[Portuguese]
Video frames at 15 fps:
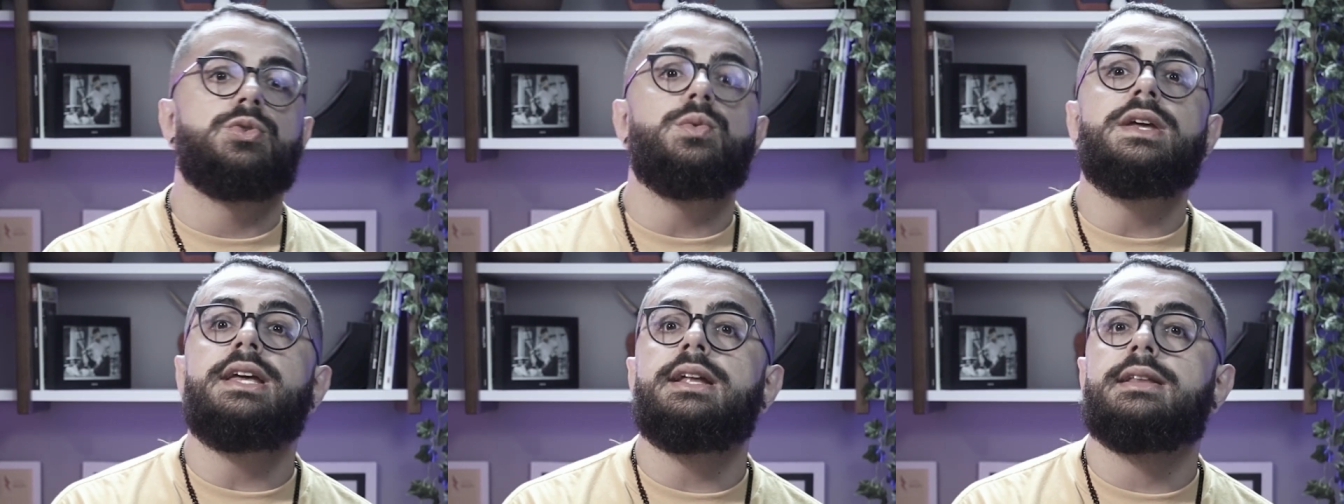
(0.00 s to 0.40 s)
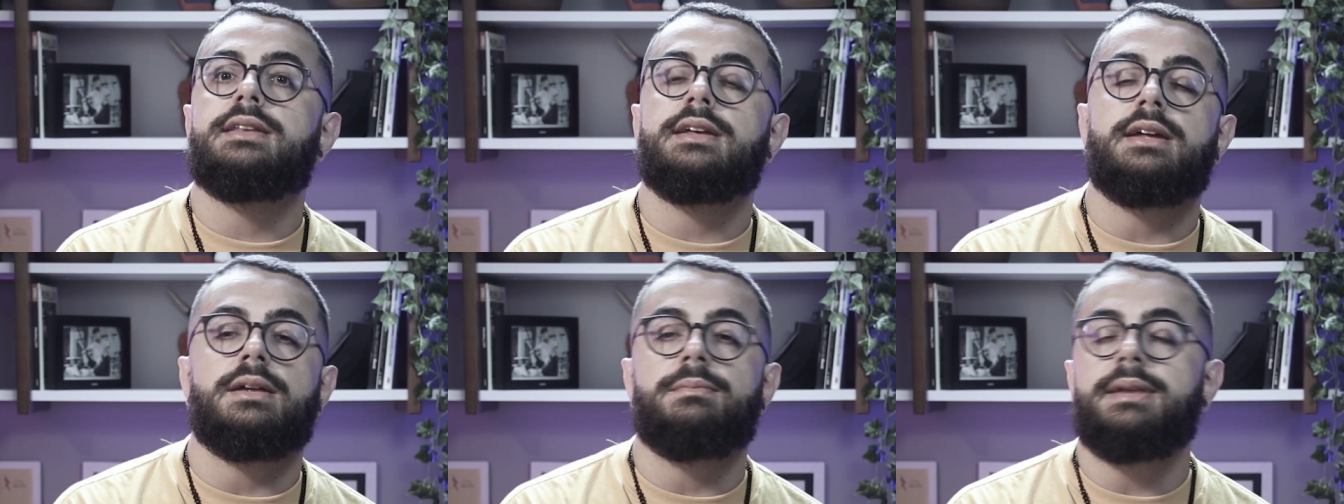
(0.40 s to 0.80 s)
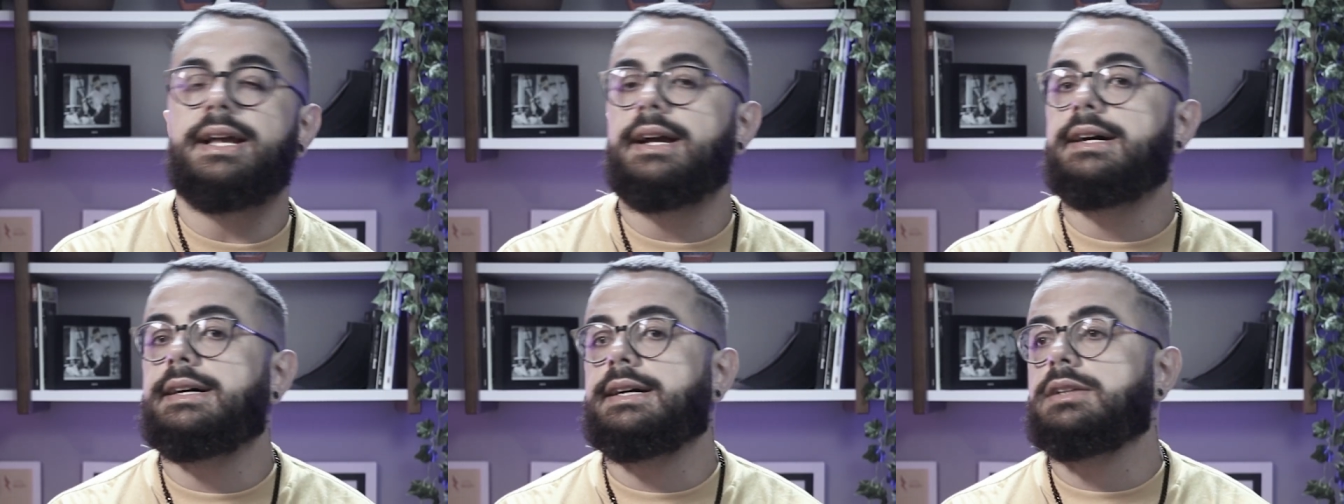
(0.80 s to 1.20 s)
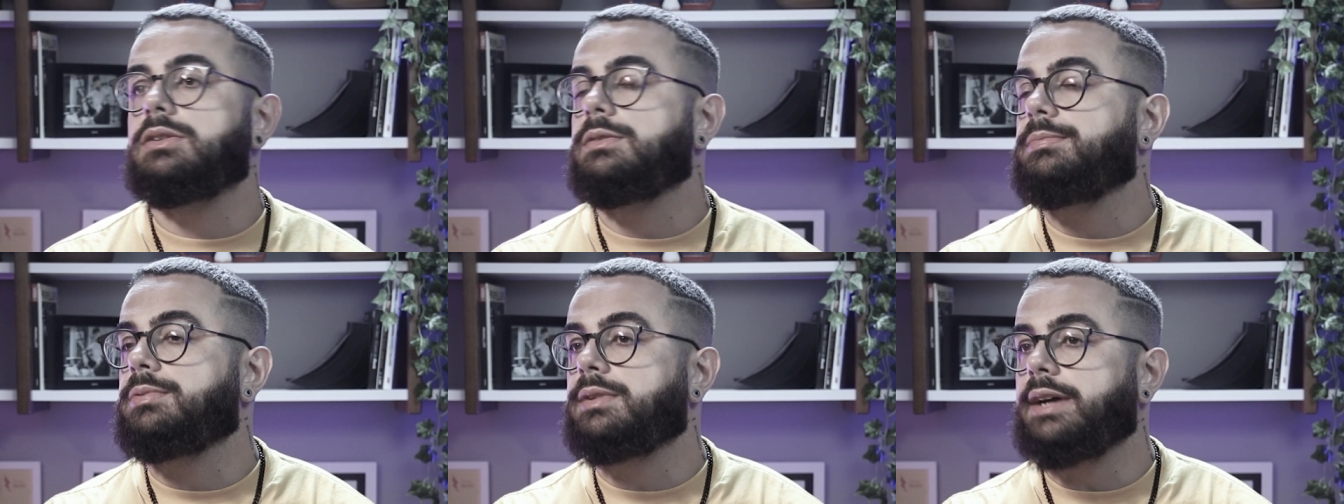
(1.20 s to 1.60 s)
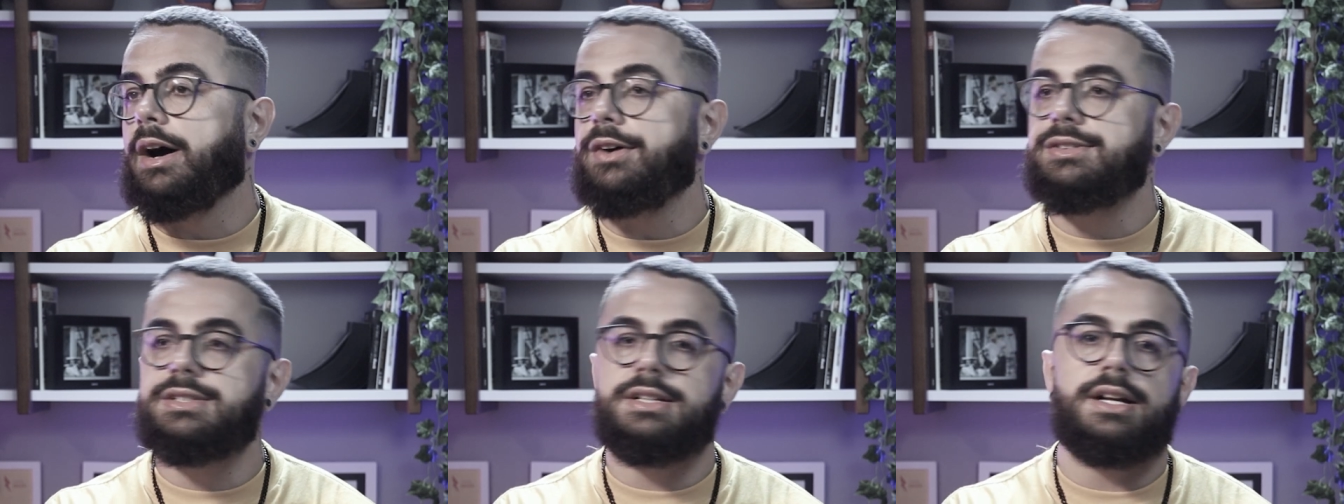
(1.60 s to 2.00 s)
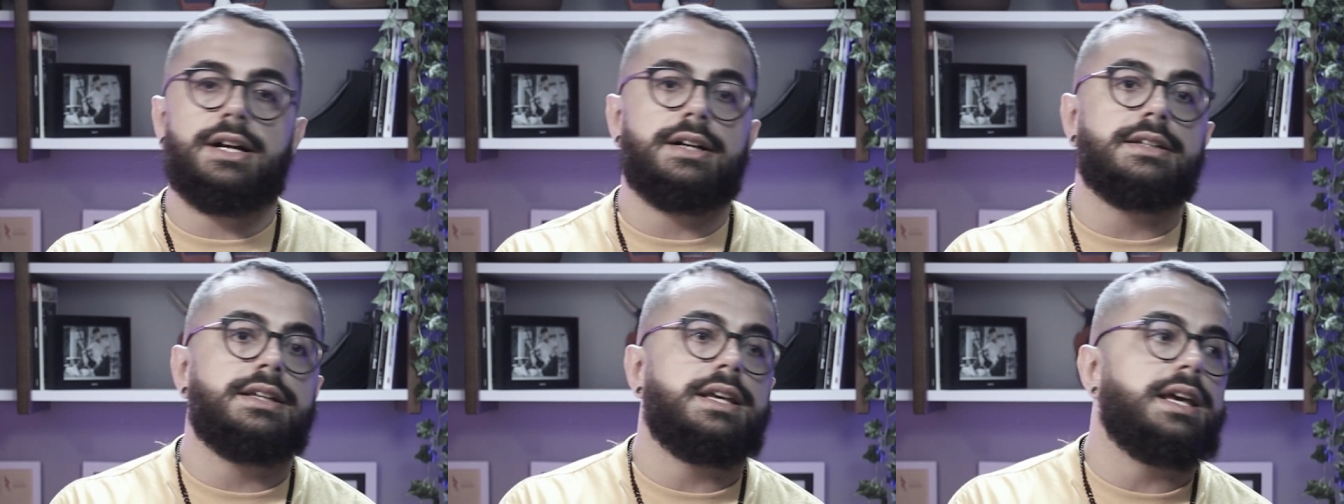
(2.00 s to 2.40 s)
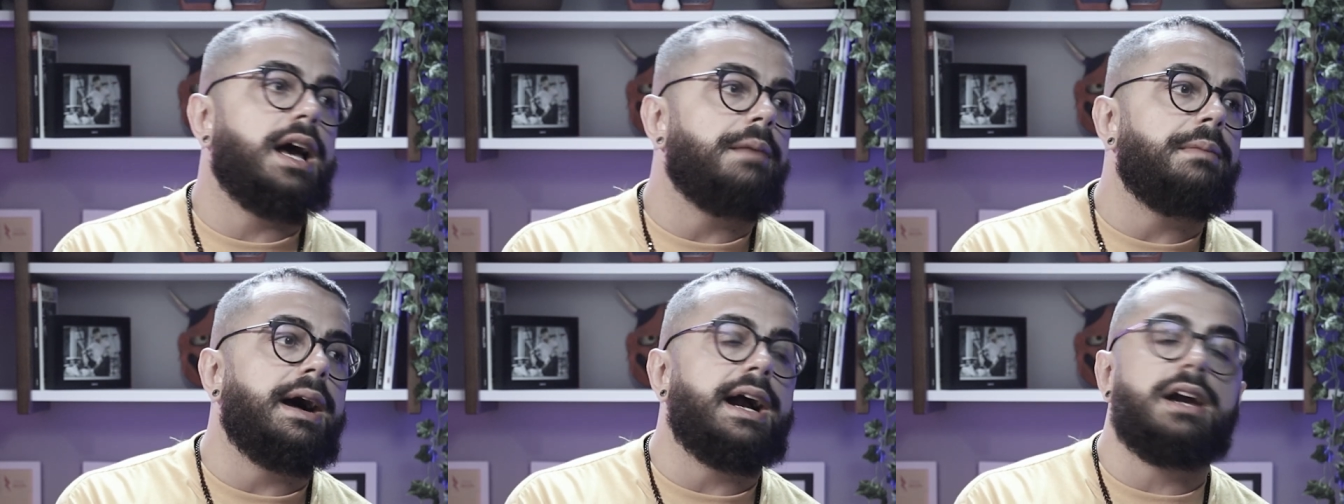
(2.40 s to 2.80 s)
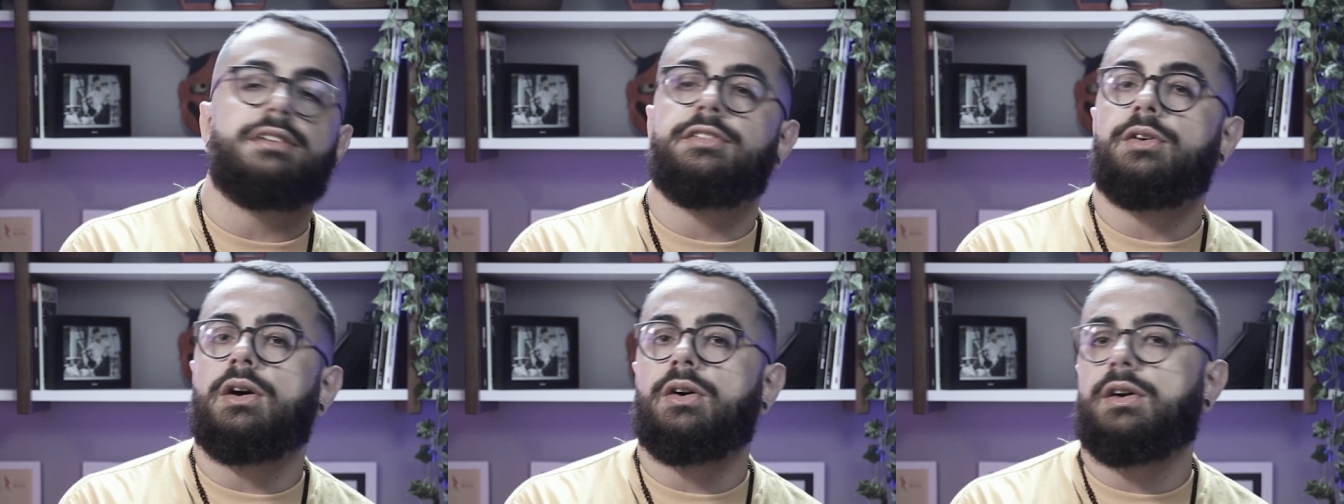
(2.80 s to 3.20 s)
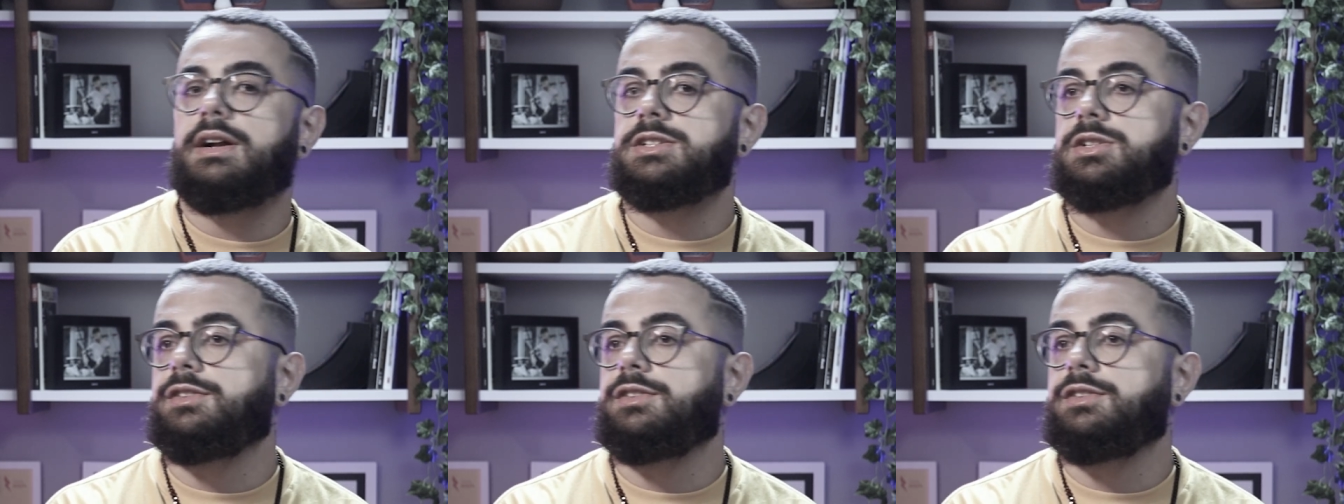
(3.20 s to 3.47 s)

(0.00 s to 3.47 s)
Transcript: Twitter brigando por causa que a Marvel agora